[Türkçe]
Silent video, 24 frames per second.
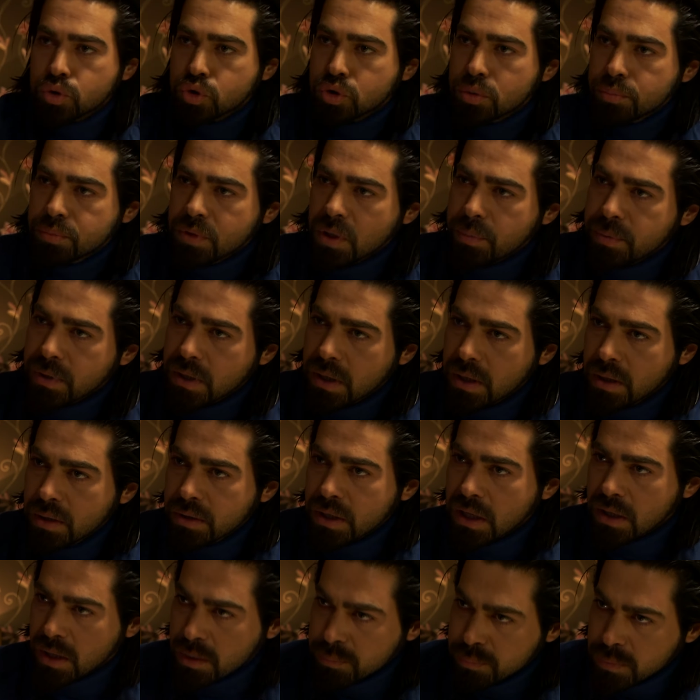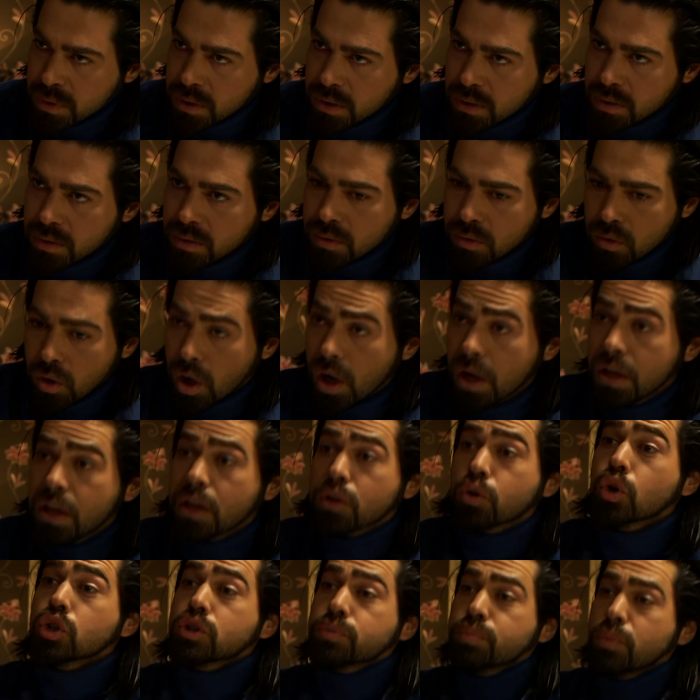Koştum tabii ya. Yalan mı?
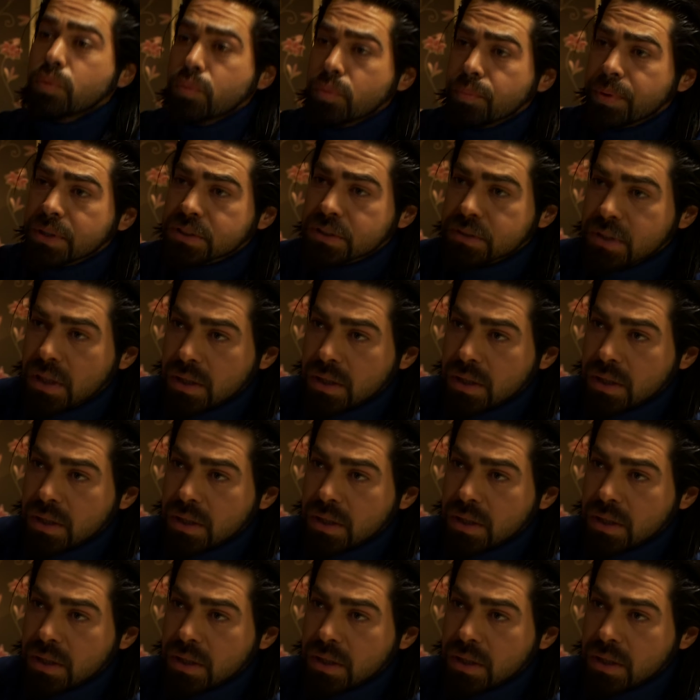Hala koşmuyor muyum